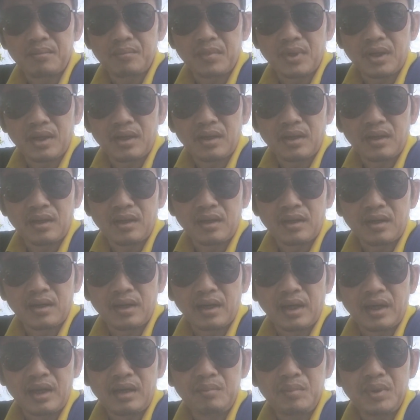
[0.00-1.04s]
mà
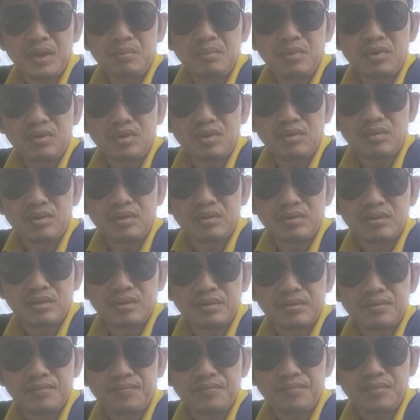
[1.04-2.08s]
hại biết bao nhiêu
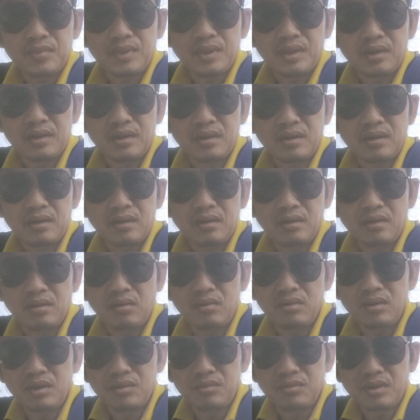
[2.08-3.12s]
người
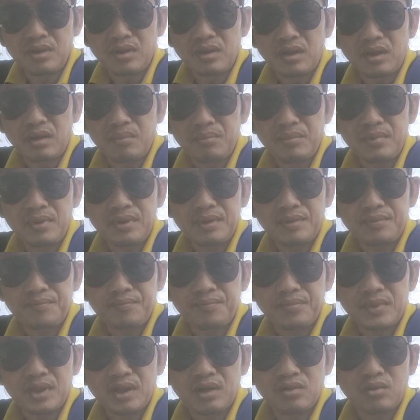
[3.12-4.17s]
có nhiều trường hợp đó,
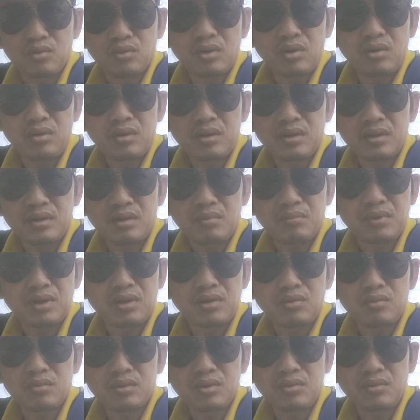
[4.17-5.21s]
là tôi nói là trong
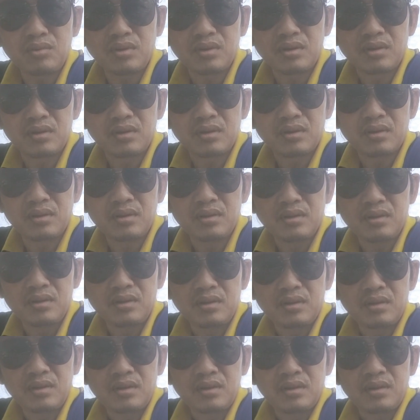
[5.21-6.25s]
nhà thuốc tôi này,
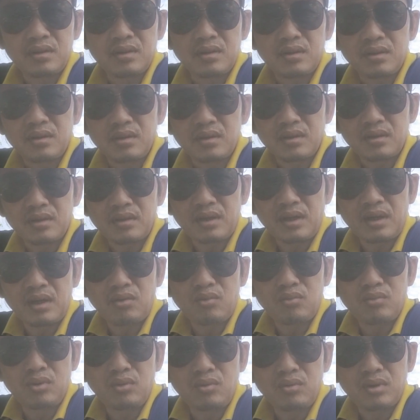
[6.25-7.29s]

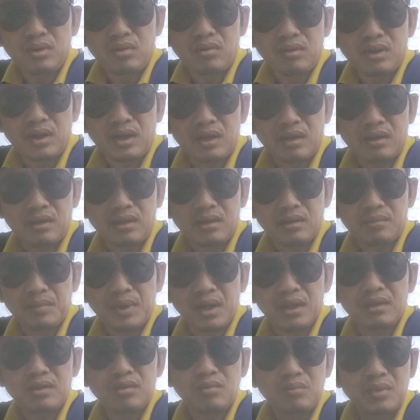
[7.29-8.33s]
đang uống thuốc ngon
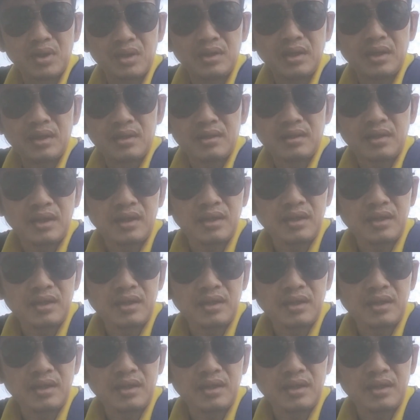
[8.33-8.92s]
lành bệnh cũng bệnh viện